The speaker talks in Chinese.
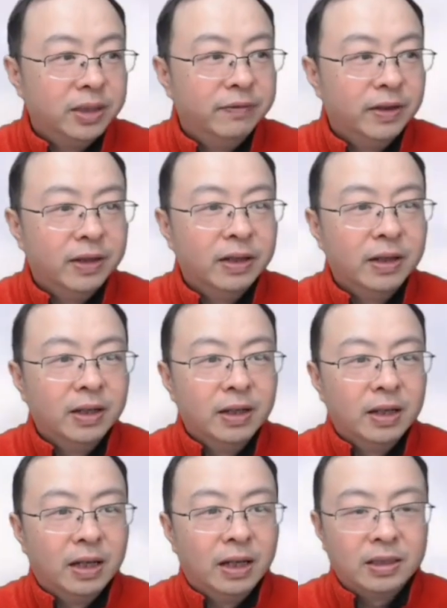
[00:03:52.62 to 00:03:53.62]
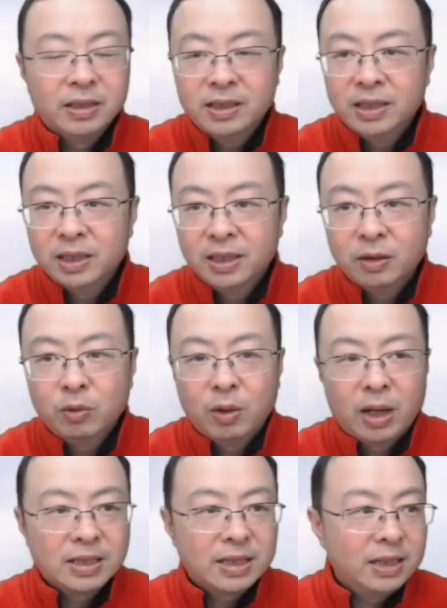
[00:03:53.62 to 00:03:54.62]
份，啊，这些横
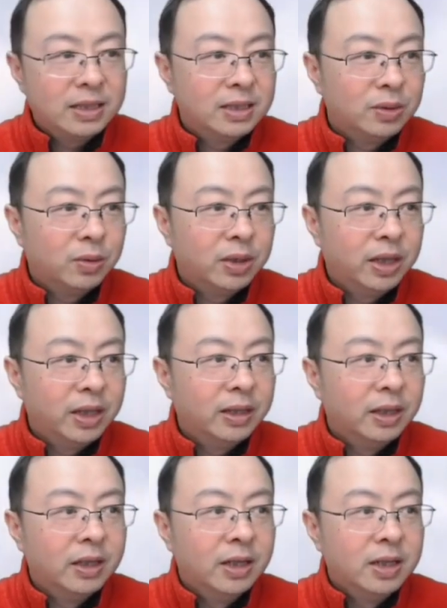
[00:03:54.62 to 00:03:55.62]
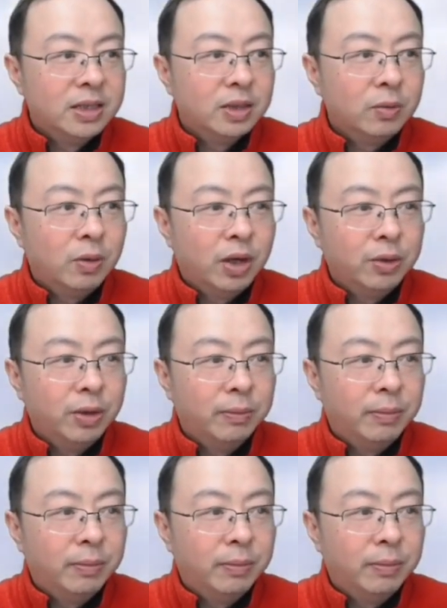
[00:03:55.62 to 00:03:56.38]
跨三十多年的《新华月